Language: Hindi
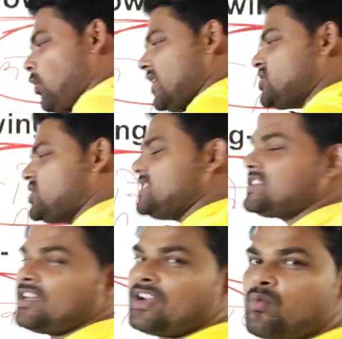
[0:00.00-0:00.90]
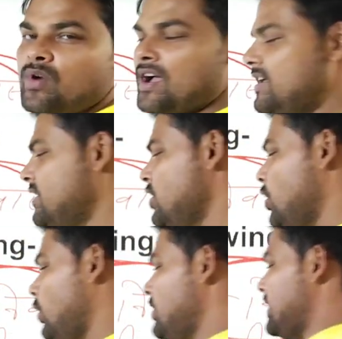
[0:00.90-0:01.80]
क्वेश्चंस कराऊंगा
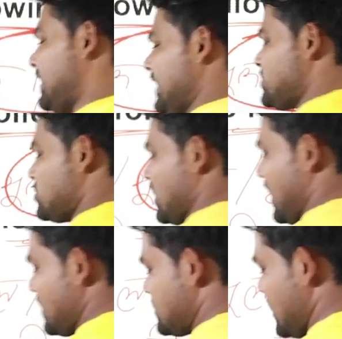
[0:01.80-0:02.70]
उनके चार